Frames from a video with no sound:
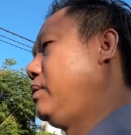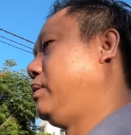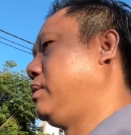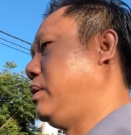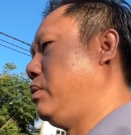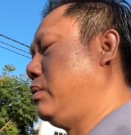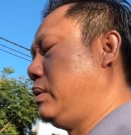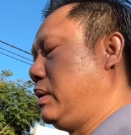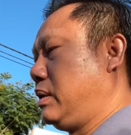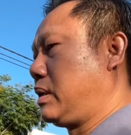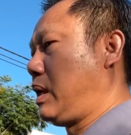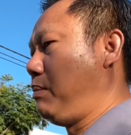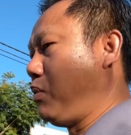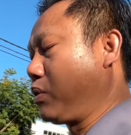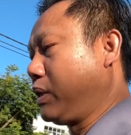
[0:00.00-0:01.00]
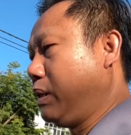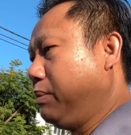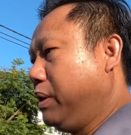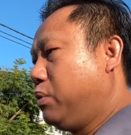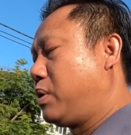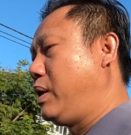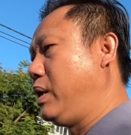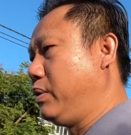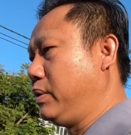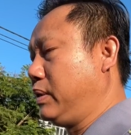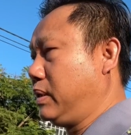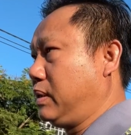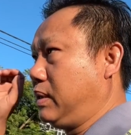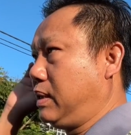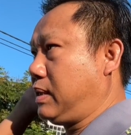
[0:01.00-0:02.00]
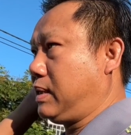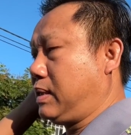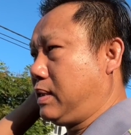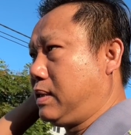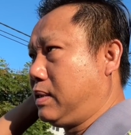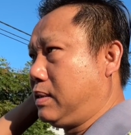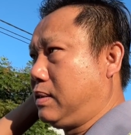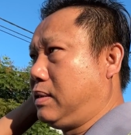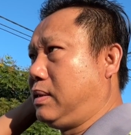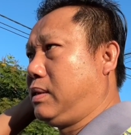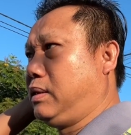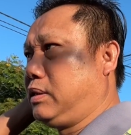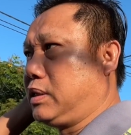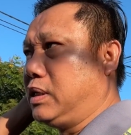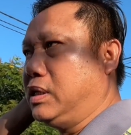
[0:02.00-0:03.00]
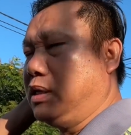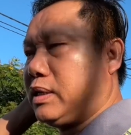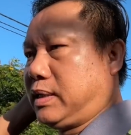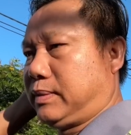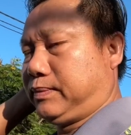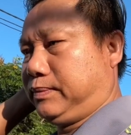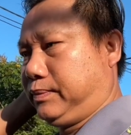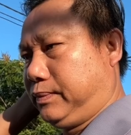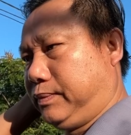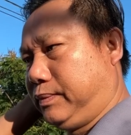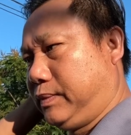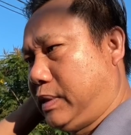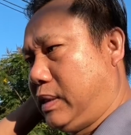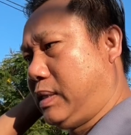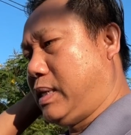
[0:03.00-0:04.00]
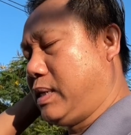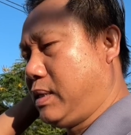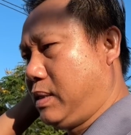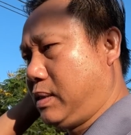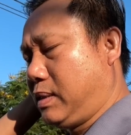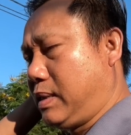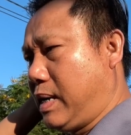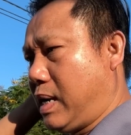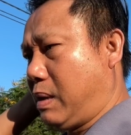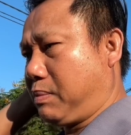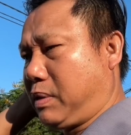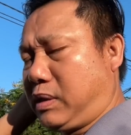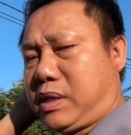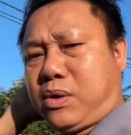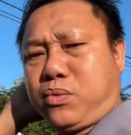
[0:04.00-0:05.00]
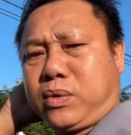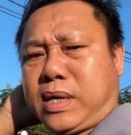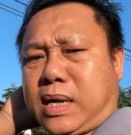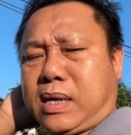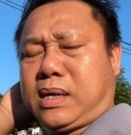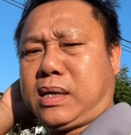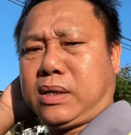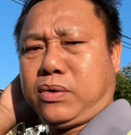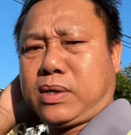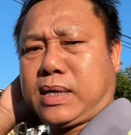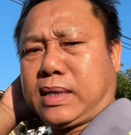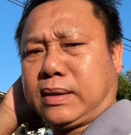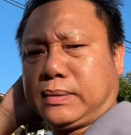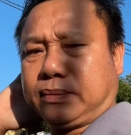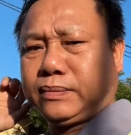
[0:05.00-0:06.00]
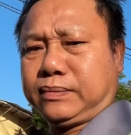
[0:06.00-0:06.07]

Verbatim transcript: còn à, có một đại biểu hội nữa là anh cường á ở đại học kinh tế quốc dân anh nói rằng